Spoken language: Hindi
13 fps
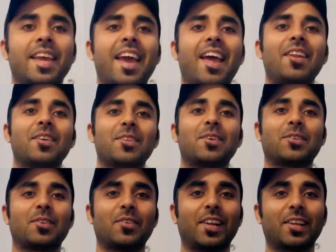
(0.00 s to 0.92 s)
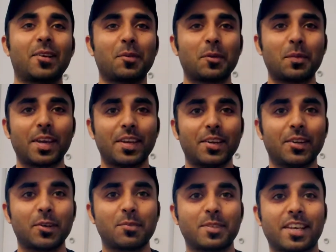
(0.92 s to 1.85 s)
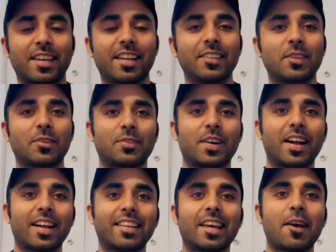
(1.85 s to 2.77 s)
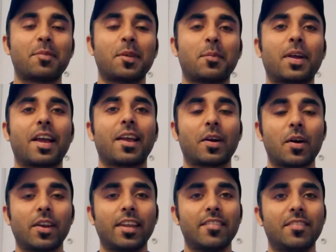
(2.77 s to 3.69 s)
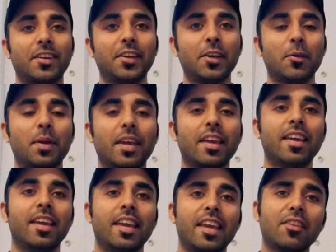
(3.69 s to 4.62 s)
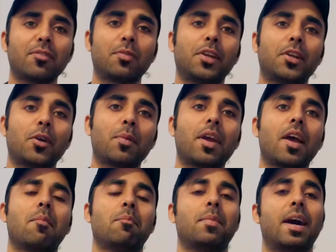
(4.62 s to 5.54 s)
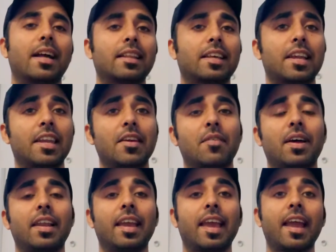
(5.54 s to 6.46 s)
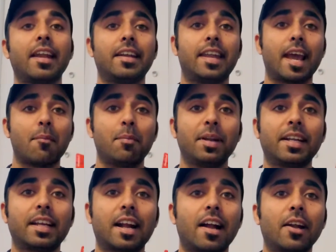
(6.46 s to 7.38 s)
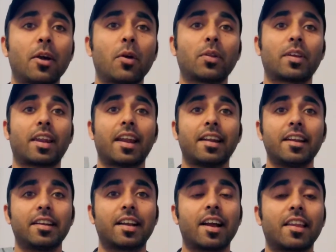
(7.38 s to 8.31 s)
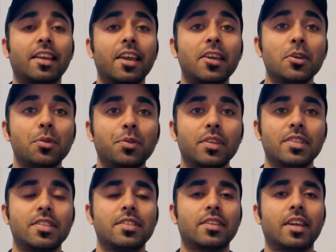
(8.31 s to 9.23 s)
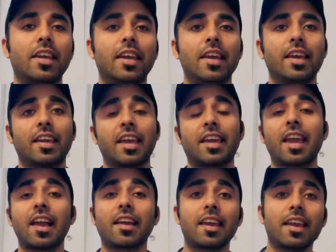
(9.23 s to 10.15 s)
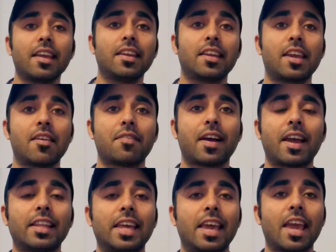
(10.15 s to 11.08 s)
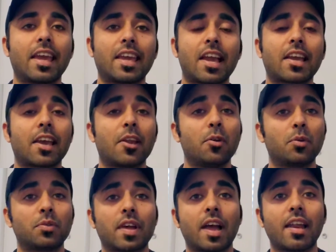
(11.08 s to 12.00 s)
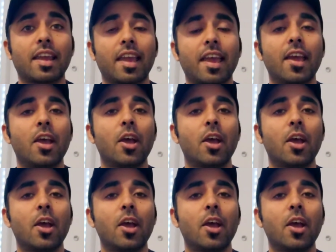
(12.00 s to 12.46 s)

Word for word: हेलो दोस्तों वेलकम टू माय यूट्यूब चैनल तो स्वागत है आप सबका एक और नई वीडियो में इस वीडियो में हम बात करने वाले हैं डेबिट कार्ड और क्रेडिट कार्ड के यूसेजेस की कि क्या क्या इनके फ़ायदे हैं क्या क्या नुकसान हैं